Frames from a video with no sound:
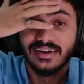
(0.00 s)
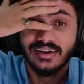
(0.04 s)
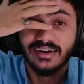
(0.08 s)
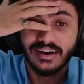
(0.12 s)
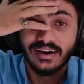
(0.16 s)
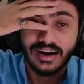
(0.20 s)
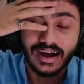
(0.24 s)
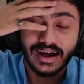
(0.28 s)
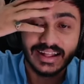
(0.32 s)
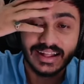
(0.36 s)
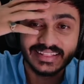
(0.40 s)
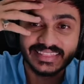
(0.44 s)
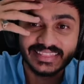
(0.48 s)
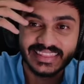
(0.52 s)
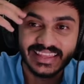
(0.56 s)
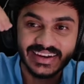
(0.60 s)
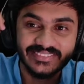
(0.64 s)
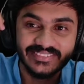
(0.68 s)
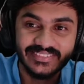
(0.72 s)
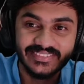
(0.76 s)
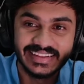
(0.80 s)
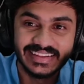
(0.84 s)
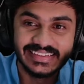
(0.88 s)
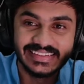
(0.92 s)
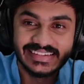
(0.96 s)

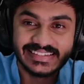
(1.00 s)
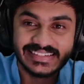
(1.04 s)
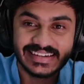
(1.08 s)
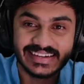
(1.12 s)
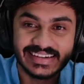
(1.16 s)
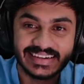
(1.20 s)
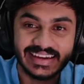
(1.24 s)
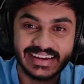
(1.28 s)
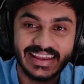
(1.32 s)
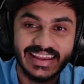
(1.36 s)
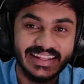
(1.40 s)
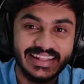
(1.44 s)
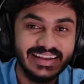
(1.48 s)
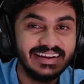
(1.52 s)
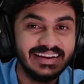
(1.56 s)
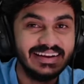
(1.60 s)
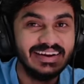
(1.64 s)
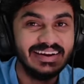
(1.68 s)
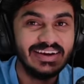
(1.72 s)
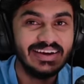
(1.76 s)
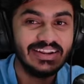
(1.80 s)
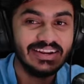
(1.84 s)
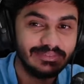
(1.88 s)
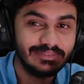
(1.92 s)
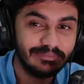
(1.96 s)
आताबाजी सटे इधर
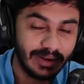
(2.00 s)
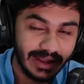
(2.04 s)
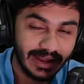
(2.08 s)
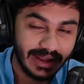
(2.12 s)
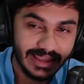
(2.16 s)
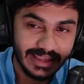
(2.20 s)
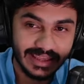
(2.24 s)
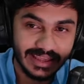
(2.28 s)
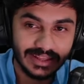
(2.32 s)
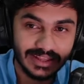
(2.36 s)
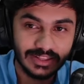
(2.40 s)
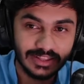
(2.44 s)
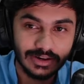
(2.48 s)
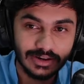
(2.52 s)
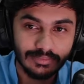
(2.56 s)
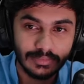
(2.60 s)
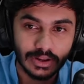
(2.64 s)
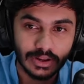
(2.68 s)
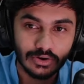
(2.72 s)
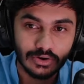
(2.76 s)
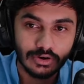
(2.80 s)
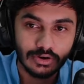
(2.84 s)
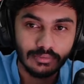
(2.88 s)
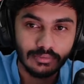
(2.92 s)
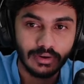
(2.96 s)
घर भाई इधर
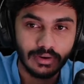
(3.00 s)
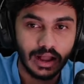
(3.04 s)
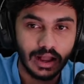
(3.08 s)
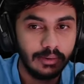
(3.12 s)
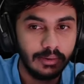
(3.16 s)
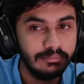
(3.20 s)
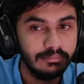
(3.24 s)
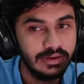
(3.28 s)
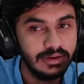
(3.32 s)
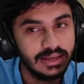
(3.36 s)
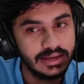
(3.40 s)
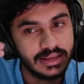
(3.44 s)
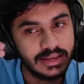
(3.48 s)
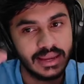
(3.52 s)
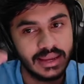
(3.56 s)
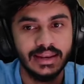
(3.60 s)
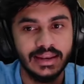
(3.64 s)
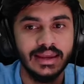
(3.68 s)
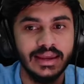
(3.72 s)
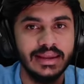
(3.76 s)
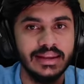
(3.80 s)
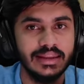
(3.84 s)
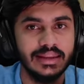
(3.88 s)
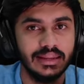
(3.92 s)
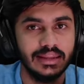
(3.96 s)
मेरे को हमने ये खेला
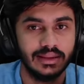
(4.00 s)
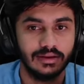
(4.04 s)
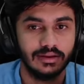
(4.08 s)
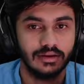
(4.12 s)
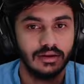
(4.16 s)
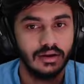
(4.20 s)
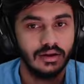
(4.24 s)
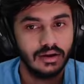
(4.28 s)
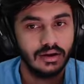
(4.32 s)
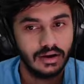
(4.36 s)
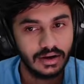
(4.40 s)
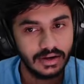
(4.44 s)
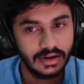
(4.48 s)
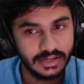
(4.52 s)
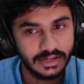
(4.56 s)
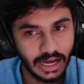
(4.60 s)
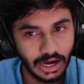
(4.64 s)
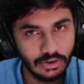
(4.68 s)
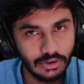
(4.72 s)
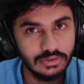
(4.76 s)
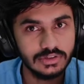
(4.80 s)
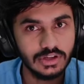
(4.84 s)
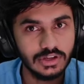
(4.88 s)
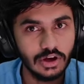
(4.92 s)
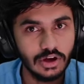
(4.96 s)
ही नहीं
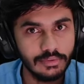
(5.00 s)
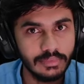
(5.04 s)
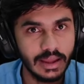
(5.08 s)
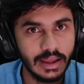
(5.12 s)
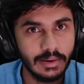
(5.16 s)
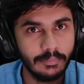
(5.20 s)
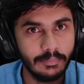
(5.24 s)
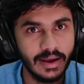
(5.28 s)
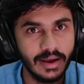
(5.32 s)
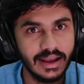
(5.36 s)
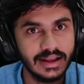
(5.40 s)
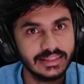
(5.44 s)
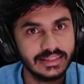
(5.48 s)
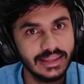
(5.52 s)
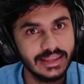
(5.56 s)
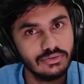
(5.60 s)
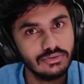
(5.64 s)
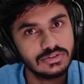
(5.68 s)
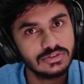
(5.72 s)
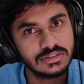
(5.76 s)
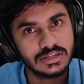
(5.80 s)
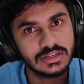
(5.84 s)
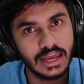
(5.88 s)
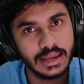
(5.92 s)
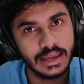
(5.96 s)
डाउनटाउन मैप आया था
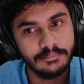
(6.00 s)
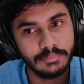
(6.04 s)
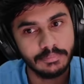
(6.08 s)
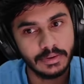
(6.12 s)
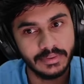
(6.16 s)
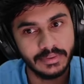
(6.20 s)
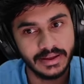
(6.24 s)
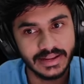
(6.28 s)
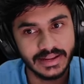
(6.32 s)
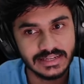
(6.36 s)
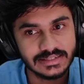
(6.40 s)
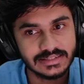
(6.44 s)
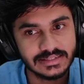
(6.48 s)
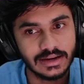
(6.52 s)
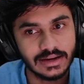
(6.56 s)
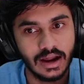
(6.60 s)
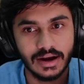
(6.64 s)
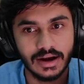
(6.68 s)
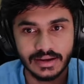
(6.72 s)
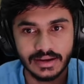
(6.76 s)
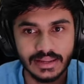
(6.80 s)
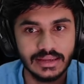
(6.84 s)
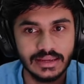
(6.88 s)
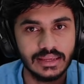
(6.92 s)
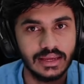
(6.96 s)
उस टाइम पे मैंने
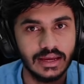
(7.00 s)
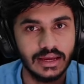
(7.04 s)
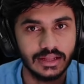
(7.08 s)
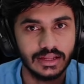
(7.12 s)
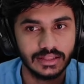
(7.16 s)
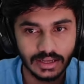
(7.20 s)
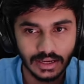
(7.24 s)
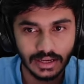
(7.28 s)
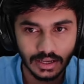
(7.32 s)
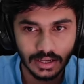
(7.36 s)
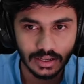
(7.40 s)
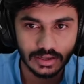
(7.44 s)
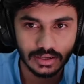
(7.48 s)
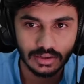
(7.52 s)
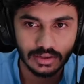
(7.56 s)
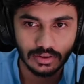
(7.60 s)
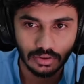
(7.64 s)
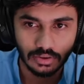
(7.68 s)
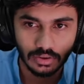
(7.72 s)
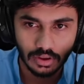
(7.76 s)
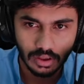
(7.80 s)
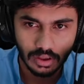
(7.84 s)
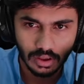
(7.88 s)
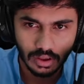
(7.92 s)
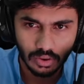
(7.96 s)
स्टार्ट ही किया था
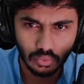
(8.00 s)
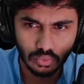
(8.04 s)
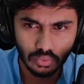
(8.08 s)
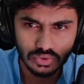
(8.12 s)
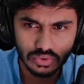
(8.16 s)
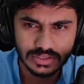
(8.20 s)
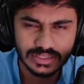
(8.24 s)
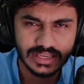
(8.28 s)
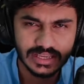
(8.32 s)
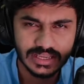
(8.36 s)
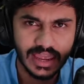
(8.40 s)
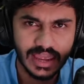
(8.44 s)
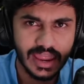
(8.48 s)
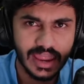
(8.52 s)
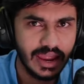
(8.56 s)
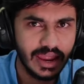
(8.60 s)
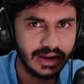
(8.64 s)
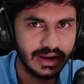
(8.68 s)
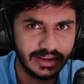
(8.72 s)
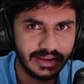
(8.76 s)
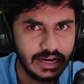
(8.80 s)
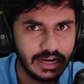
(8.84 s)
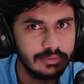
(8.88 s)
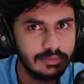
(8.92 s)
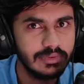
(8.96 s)
उससे एक
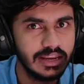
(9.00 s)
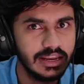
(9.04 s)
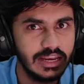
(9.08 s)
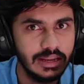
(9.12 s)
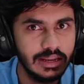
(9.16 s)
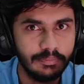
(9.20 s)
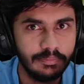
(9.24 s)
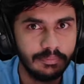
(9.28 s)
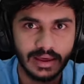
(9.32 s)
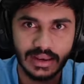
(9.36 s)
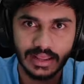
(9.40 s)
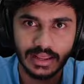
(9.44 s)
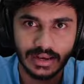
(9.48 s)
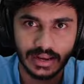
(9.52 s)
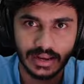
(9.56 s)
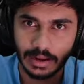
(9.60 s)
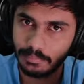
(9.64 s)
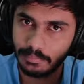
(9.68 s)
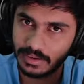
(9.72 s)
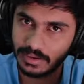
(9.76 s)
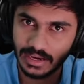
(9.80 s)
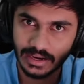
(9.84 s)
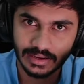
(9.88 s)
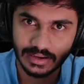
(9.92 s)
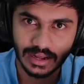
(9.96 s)
डेढ़ महीने पहले अन
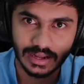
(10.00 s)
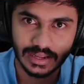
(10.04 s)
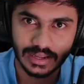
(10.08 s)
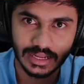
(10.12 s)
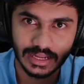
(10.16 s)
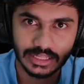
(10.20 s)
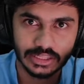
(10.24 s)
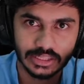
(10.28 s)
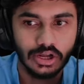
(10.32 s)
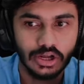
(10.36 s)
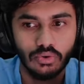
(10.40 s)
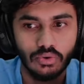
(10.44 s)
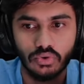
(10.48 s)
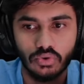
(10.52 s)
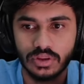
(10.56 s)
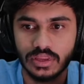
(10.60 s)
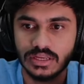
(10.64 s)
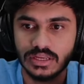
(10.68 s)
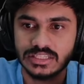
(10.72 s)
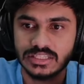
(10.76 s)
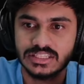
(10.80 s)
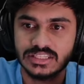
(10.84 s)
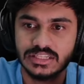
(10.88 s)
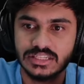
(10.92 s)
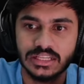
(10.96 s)
अपडेट आ गया था और ये
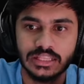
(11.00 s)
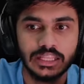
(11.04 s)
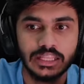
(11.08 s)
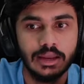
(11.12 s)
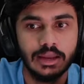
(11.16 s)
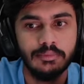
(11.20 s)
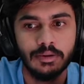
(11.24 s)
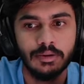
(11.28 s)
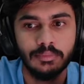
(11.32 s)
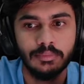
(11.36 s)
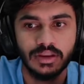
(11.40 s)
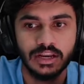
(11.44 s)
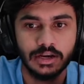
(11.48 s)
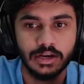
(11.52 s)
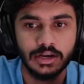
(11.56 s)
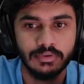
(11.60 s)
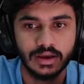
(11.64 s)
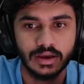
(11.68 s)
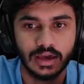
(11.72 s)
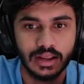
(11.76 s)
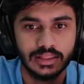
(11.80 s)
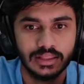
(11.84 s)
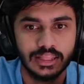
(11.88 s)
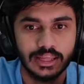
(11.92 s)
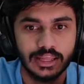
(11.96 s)
जितना भी अपडेट में
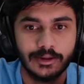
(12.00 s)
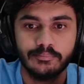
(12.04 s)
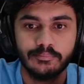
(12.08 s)
घर थे